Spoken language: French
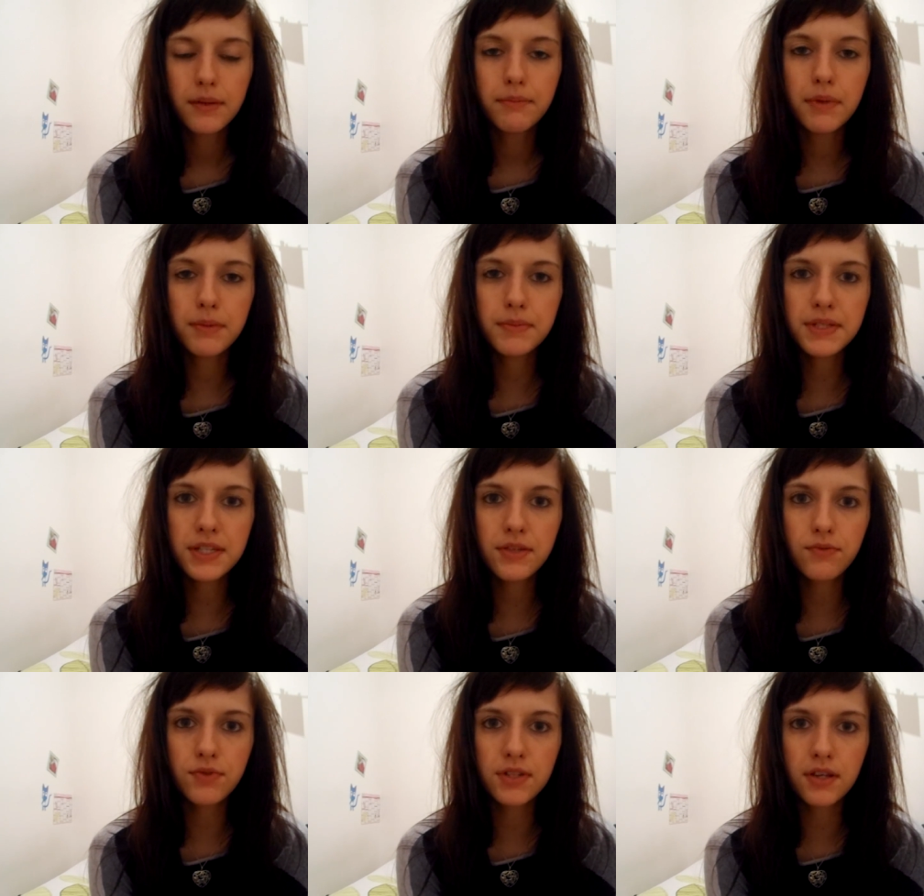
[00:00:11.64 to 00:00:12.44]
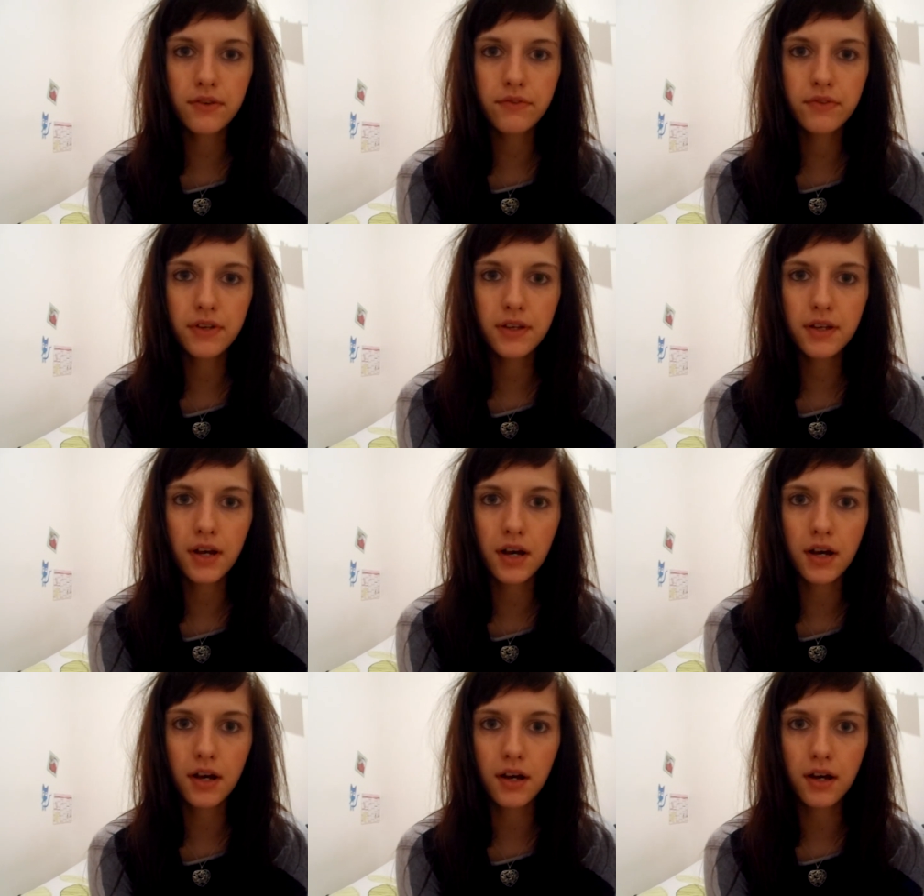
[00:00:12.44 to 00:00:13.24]
même si vous avez
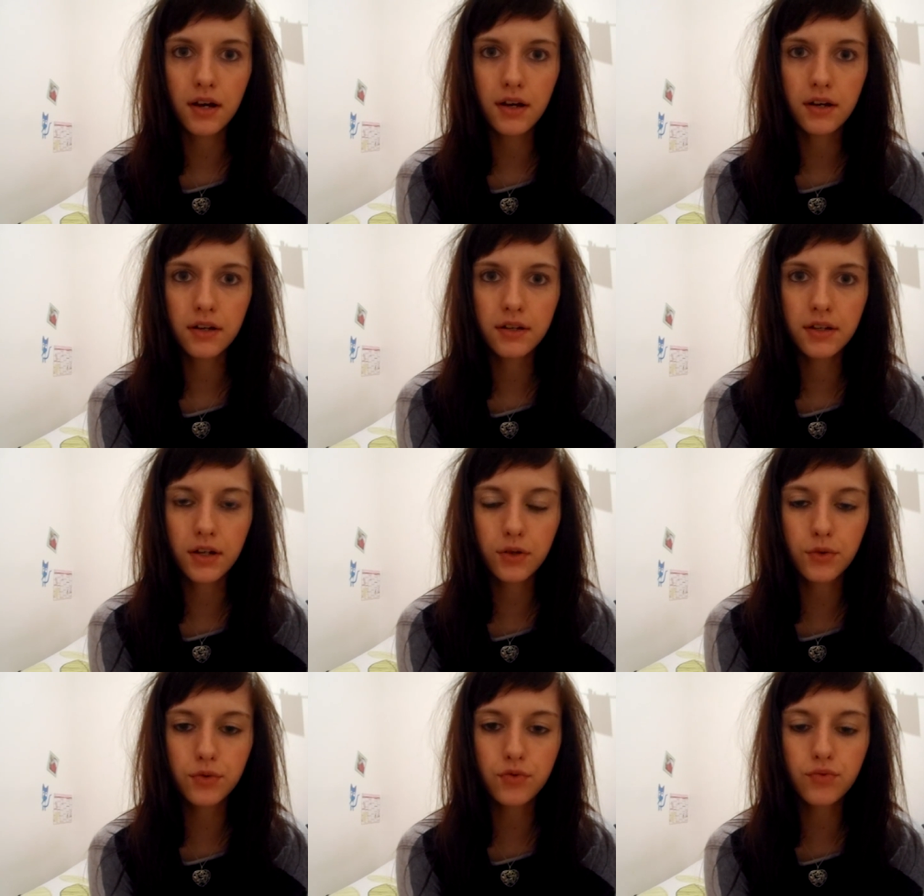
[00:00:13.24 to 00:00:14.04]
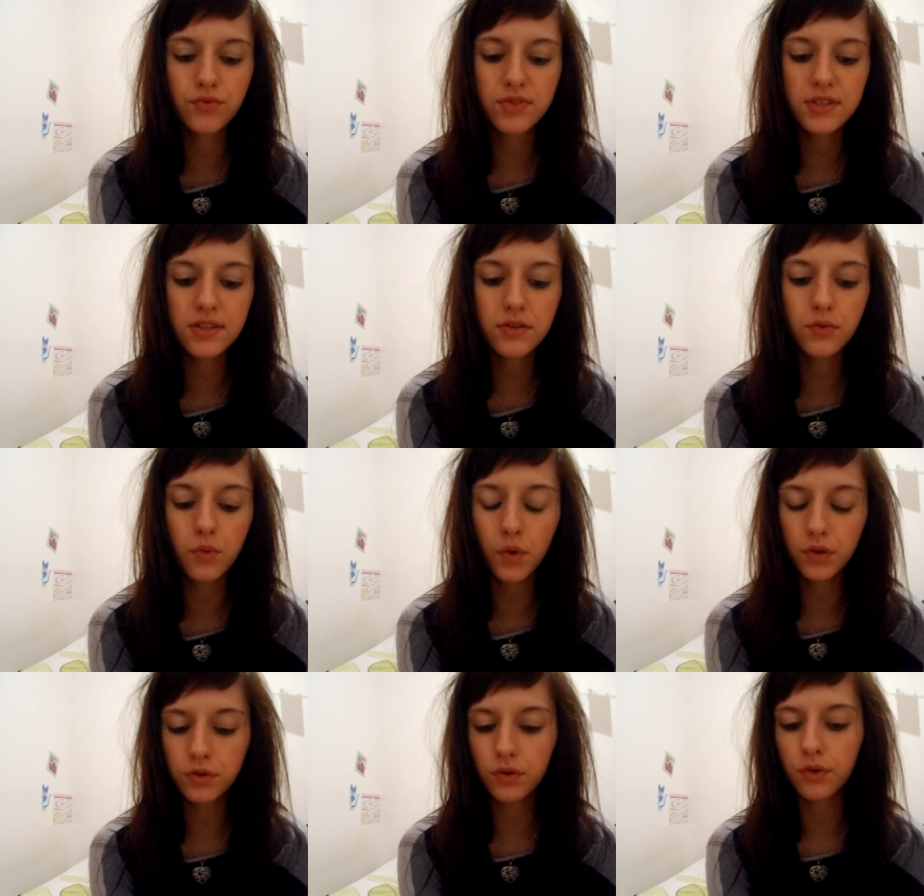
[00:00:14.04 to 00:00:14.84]
euh, quelques soucis
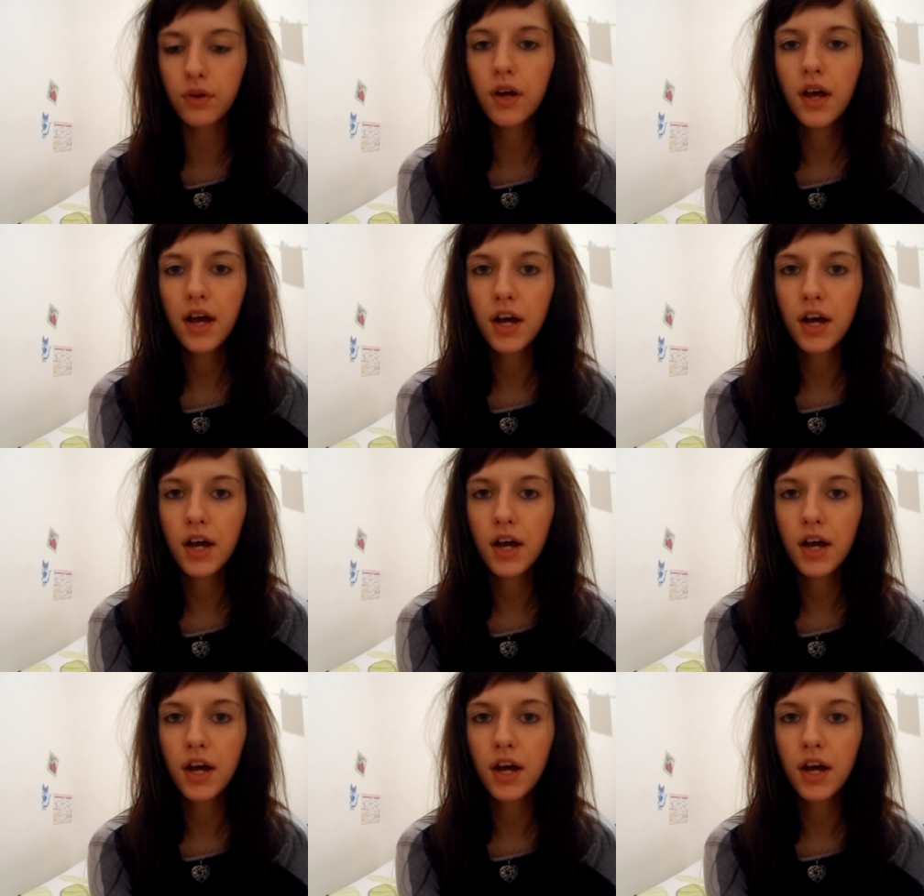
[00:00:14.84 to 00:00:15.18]
ou autre,